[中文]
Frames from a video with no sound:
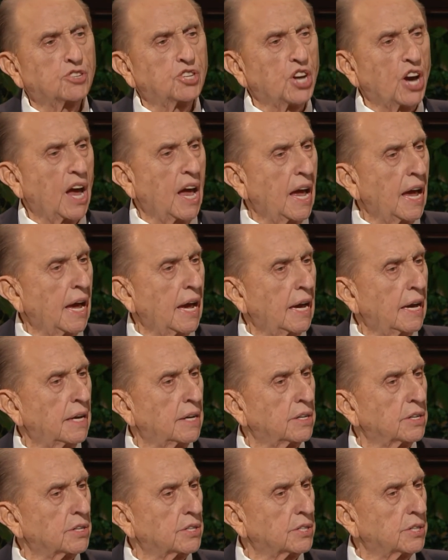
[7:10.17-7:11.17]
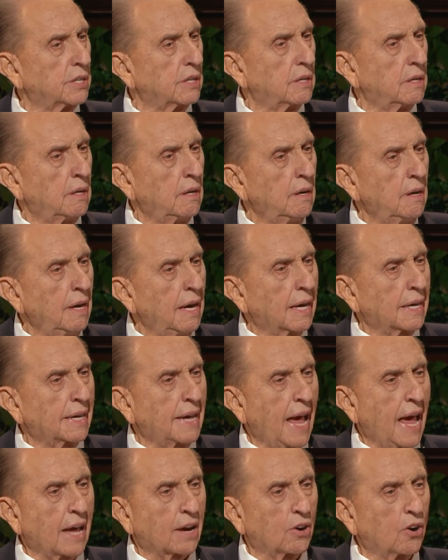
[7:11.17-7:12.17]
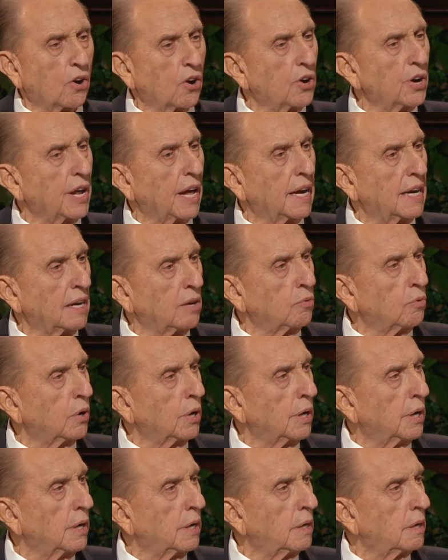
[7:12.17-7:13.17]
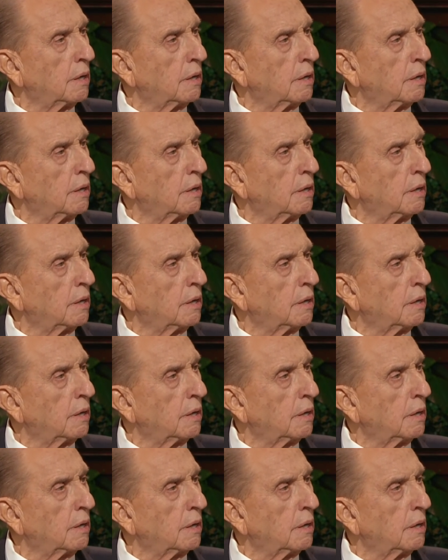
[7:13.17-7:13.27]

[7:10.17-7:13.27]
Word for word: 别老古板了，时代已经变